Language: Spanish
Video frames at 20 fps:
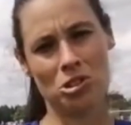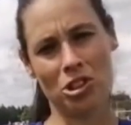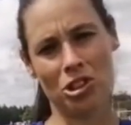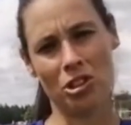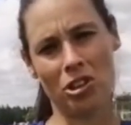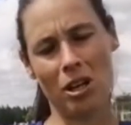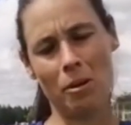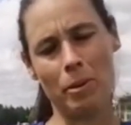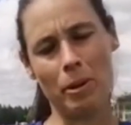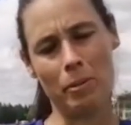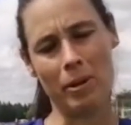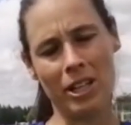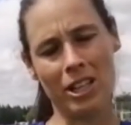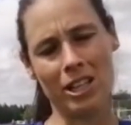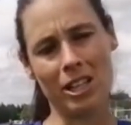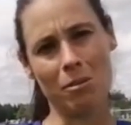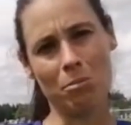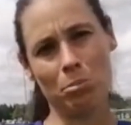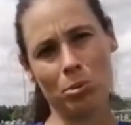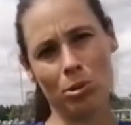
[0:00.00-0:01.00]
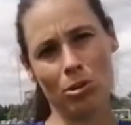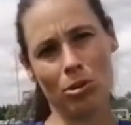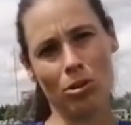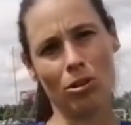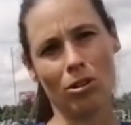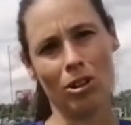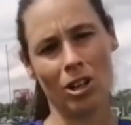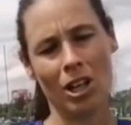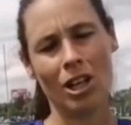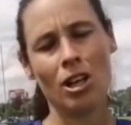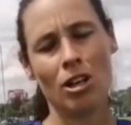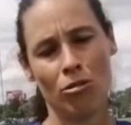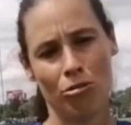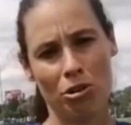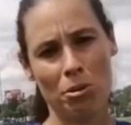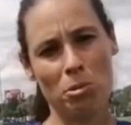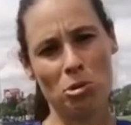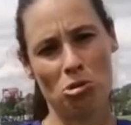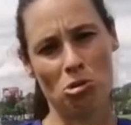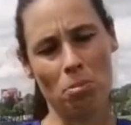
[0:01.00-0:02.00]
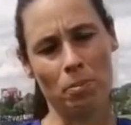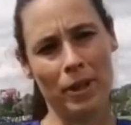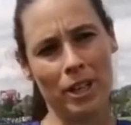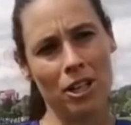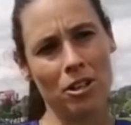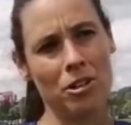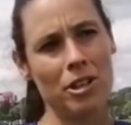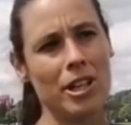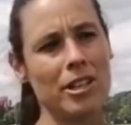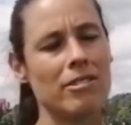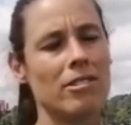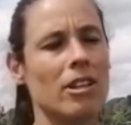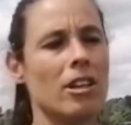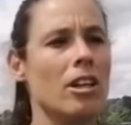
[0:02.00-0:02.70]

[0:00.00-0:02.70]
Yo creo que el primer tiempo fuimos superiores